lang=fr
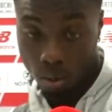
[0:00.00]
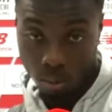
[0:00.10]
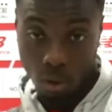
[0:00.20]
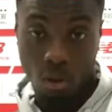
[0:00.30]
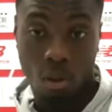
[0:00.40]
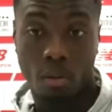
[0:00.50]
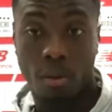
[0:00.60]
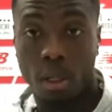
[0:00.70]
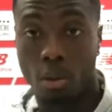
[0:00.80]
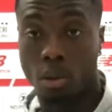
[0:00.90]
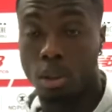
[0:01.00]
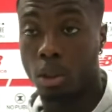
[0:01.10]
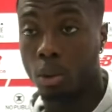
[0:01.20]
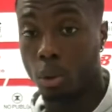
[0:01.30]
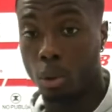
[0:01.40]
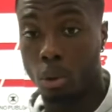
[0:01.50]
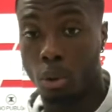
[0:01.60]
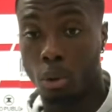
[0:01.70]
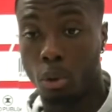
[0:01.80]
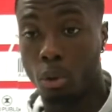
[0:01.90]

Maintenant, voilà, on sait que, que,